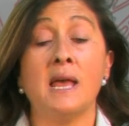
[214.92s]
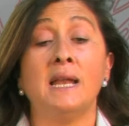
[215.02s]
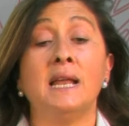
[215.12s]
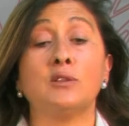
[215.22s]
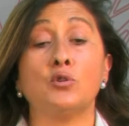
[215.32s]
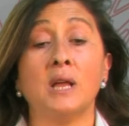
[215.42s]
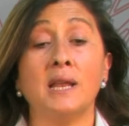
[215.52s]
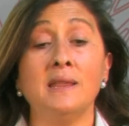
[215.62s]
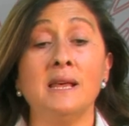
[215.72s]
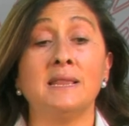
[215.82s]
La
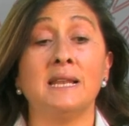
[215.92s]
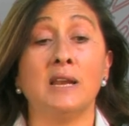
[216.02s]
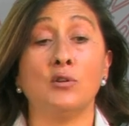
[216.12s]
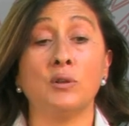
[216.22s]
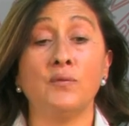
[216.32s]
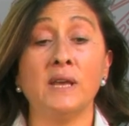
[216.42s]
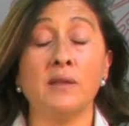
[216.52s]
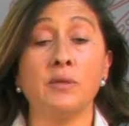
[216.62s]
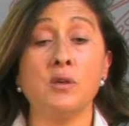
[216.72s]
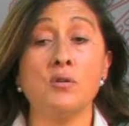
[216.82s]
totalidad de la
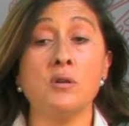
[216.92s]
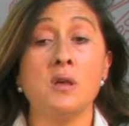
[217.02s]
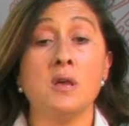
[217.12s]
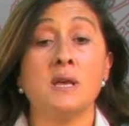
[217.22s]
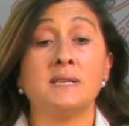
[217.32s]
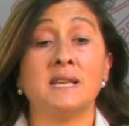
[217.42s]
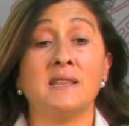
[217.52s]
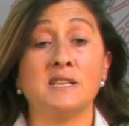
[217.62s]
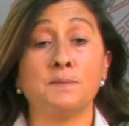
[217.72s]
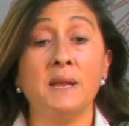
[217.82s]
notificación se
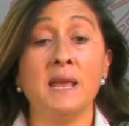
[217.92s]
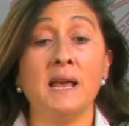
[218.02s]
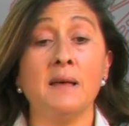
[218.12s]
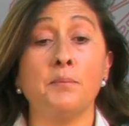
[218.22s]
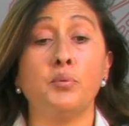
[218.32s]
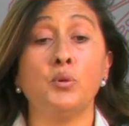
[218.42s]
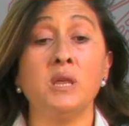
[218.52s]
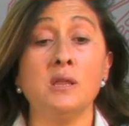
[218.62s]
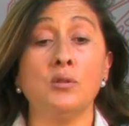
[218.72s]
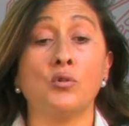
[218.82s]
despliega
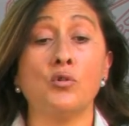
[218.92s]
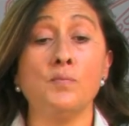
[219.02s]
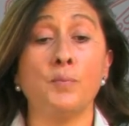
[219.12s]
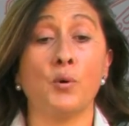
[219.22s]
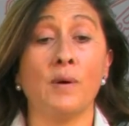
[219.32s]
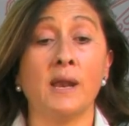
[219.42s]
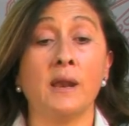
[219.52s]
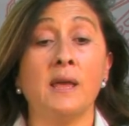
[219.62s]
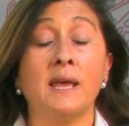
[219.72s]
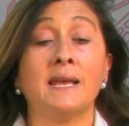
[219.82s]
pudiendo comprobar
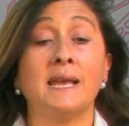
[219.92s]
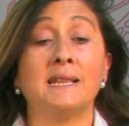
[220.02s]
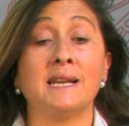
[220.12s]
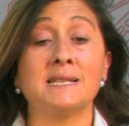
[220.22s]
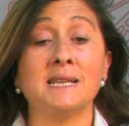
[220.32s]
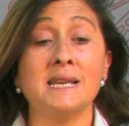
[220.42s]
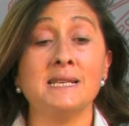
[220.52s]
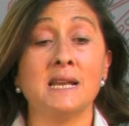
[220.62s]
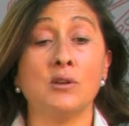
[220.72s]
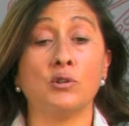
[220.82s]
que tras
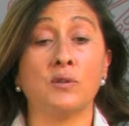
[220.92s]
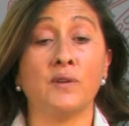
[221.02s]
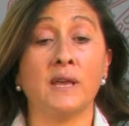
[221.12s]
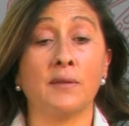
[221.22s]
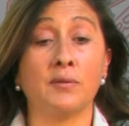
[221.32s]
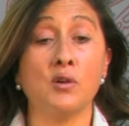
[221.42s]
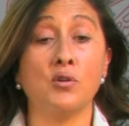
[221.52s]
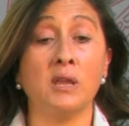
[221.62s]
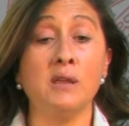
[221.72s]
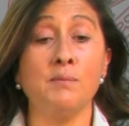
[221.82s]
esa
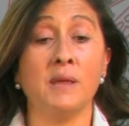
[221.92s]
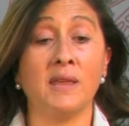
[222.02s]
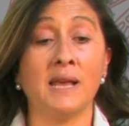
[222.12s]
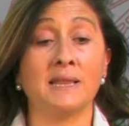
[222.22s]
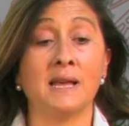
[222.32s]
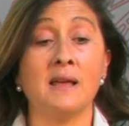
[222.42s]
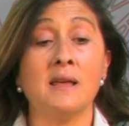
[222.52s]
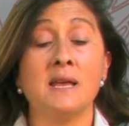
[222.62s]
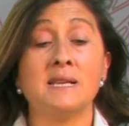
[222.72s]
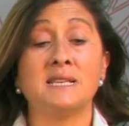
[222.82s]
notificación inmediata
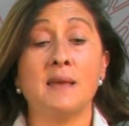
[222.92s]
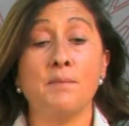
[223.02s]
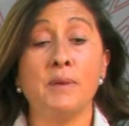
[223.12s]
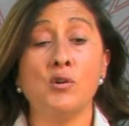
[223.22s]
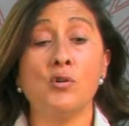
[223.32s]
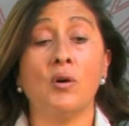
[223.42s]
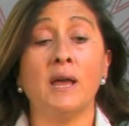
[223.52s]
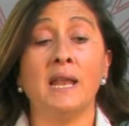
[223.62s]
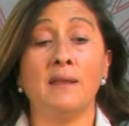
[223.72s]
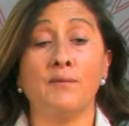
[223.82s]
se envió
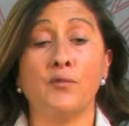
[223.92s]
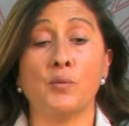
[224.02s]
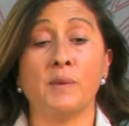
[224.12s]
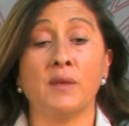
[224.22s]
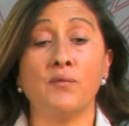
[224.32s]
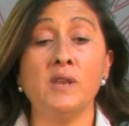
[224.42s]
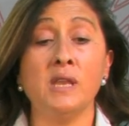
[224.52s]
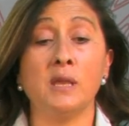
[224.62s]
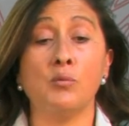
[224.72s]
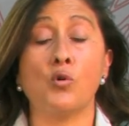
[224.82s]
el informe
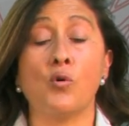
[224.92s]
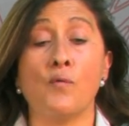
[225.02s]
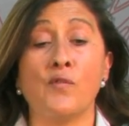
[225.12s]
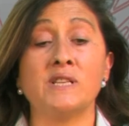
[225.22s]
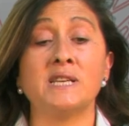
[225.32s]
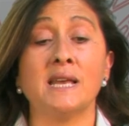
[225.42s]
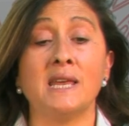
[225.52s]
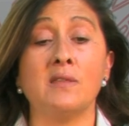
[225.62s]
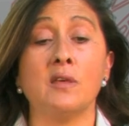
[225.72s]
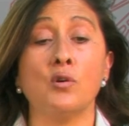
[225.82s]
definitivo con fecha
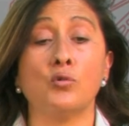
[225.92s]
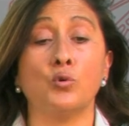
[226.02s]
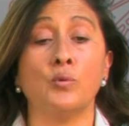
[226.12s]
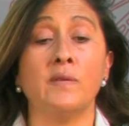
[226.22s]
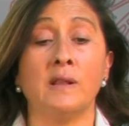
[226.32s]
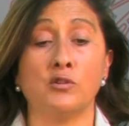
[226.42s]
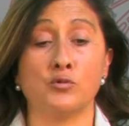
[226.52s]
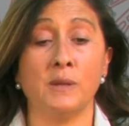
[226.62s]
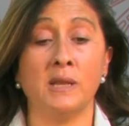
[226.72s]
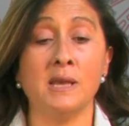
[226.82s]
15 de octubre del
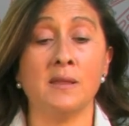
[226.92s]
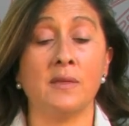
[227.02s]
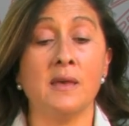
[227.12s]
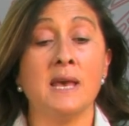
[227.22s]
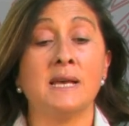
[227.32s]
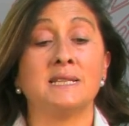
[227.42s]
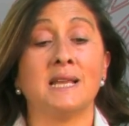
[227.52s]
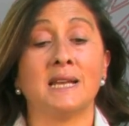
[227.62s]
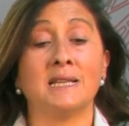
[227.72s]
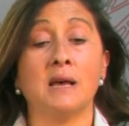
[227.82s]
2010. Se
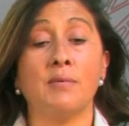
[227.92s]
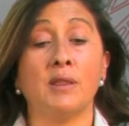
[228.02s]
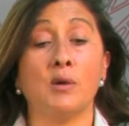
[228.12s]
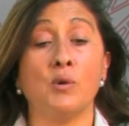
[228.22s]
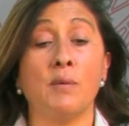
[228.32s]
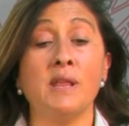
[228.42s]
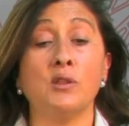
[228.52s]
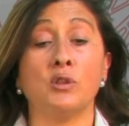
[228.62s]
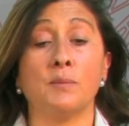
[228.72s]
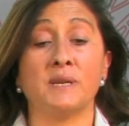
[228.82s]
trataba de un
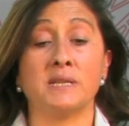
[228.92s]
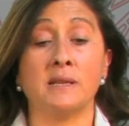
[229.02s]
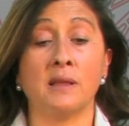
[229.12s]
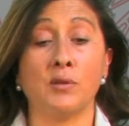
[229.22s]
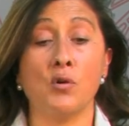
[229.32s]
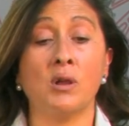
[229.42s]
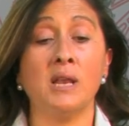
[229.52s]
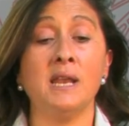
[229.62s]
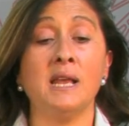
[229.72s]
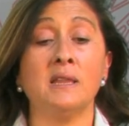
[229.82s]
evento de presentación
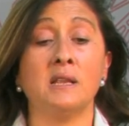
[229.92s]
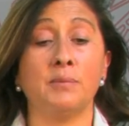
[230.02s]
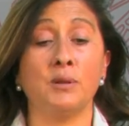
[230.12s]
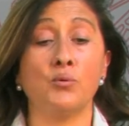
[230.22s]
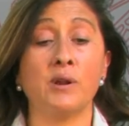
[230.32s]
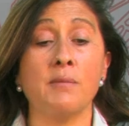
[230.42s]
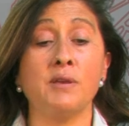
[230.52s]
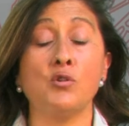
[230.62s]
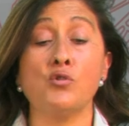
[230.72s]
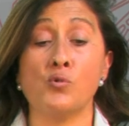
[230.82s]
clínica del virus
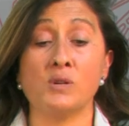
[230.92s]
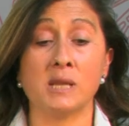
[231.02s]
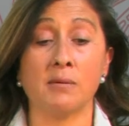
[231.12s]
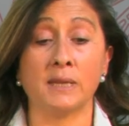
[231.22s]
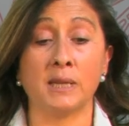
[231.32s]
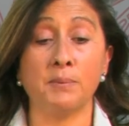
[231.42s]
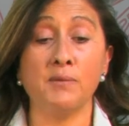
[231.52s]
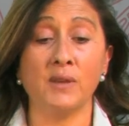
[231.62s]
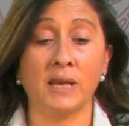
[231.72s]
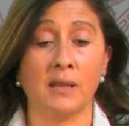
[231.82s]
rábico, no estaba
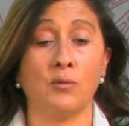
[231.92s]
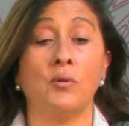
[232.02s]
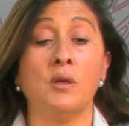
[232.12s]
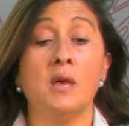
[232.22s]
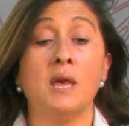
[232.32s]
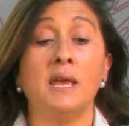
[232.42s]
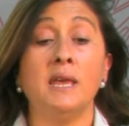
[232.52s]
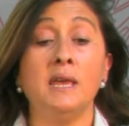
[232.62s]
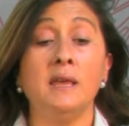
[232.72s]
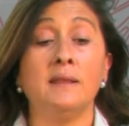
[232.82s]
tipificado
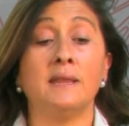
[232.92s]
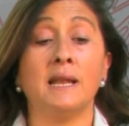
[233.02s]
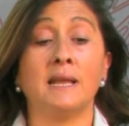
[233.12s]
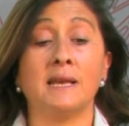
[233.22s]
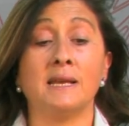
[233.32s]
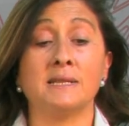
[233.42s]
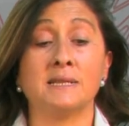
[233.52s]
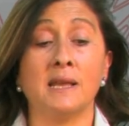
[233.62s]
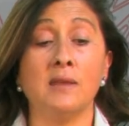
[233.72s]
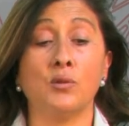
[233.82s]
y del que
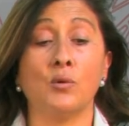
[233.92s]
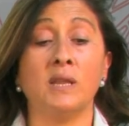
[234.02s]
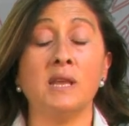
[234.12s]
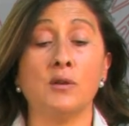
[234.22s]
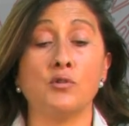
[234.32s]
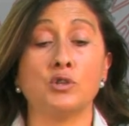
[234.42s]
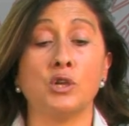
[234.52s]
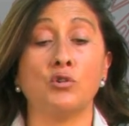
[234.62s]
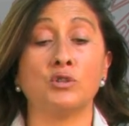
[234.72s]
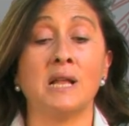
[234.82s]
se hizo el
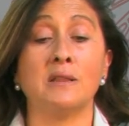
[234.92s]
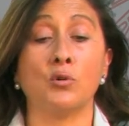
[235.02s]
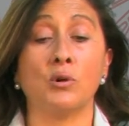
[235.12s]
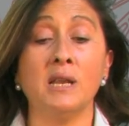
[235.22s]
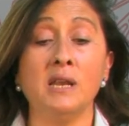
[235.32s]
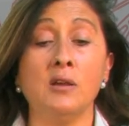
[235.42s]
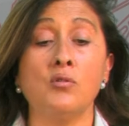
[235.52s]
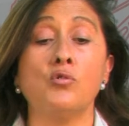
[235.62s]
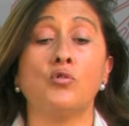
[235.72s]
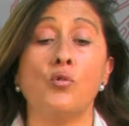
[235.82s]
diagnóstico tanto
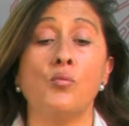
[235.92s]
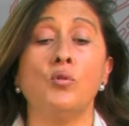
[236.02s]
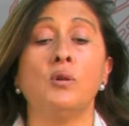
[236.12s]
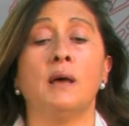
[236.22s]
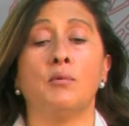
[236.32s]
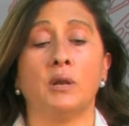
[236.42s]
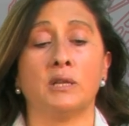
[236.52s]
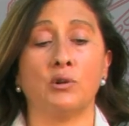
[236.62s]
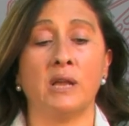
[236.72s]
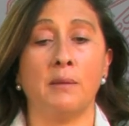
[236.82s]
clínico como
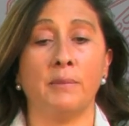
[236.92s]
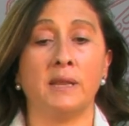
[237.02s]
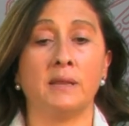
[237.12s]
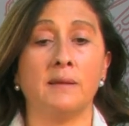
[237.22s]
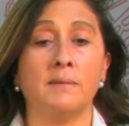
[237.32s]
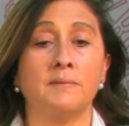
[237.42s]
laboratorialmente.